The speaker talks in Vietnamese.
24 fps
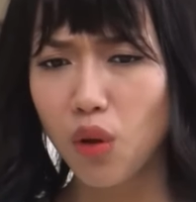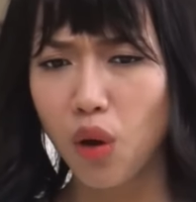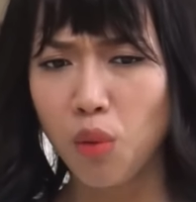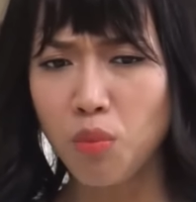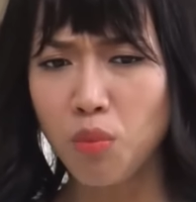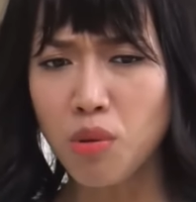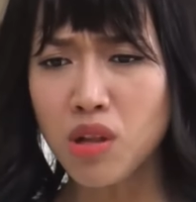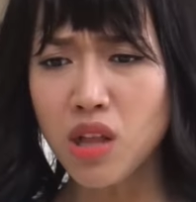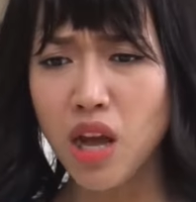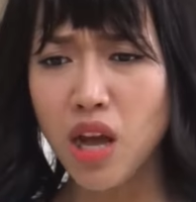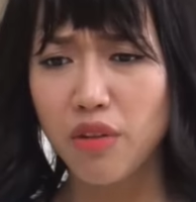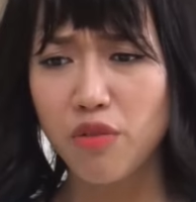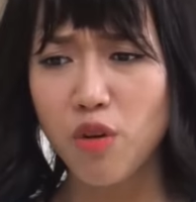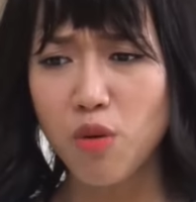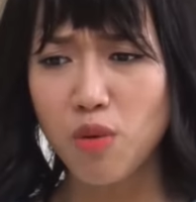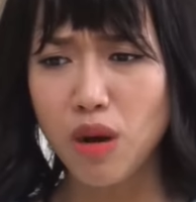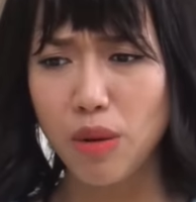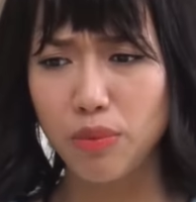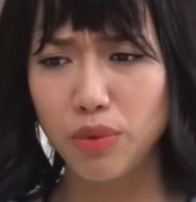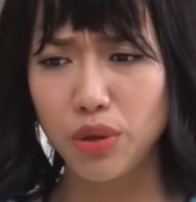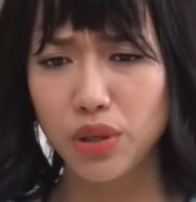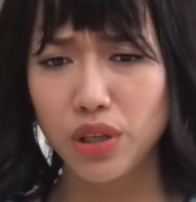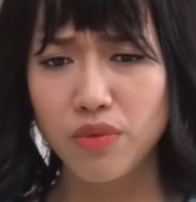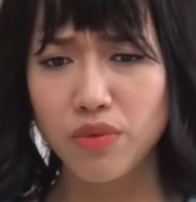không biết thầy phúc
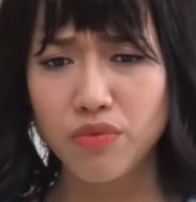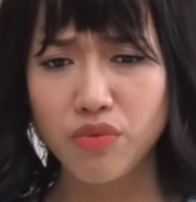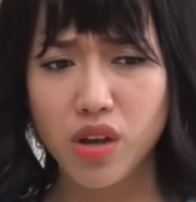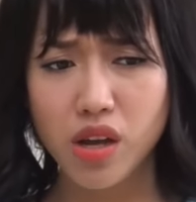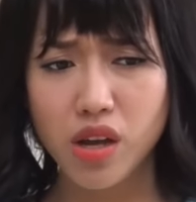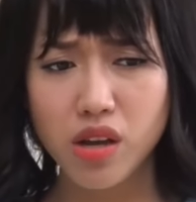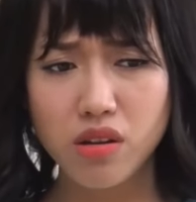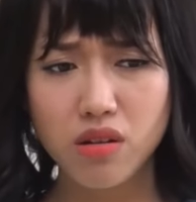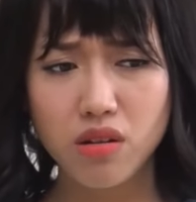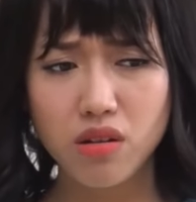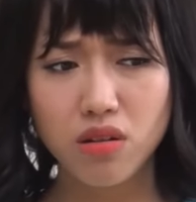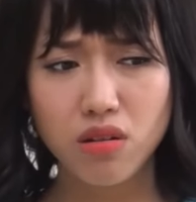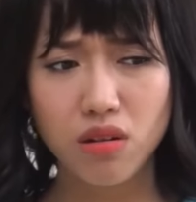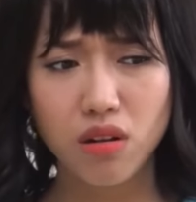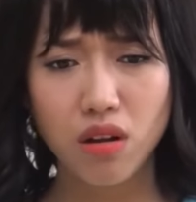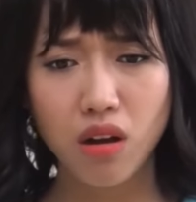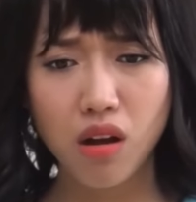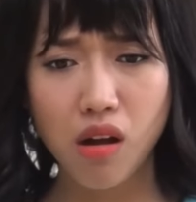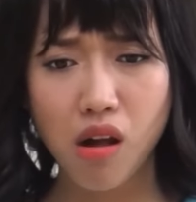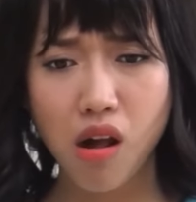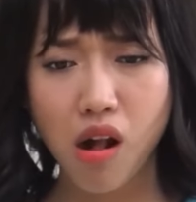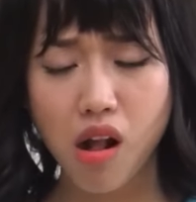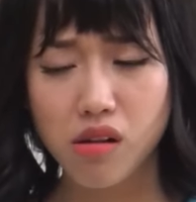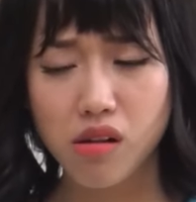gặp được kim chi chưa
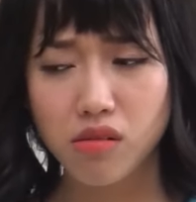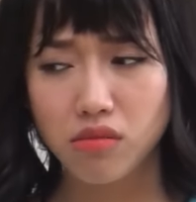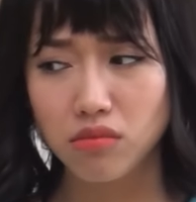nữa